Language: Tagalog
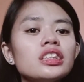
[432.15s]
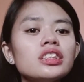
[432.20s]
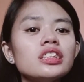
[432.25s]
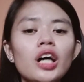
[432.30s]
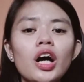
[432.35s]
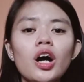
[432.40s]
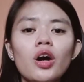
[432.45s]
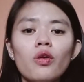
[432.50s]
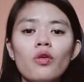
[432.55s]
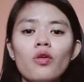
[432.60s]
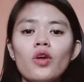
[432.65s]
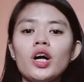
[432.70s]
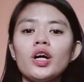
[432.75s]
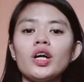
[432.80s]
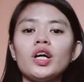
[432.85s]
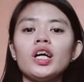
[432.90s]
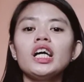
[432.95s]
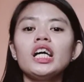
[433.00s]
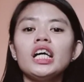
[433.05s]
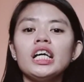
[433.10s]
sa ako
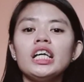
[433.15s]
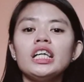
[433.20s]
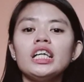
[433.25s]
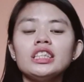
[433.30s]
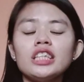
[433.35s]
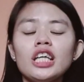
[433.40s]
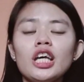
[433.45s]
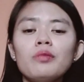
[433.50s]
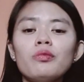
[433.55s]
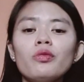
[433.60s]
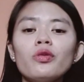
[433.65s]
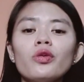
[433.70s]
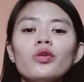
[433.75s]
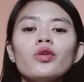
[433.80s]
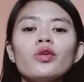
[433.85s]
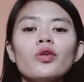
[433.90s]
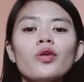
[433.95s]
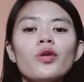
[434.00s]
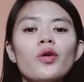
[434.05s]
ang sa imong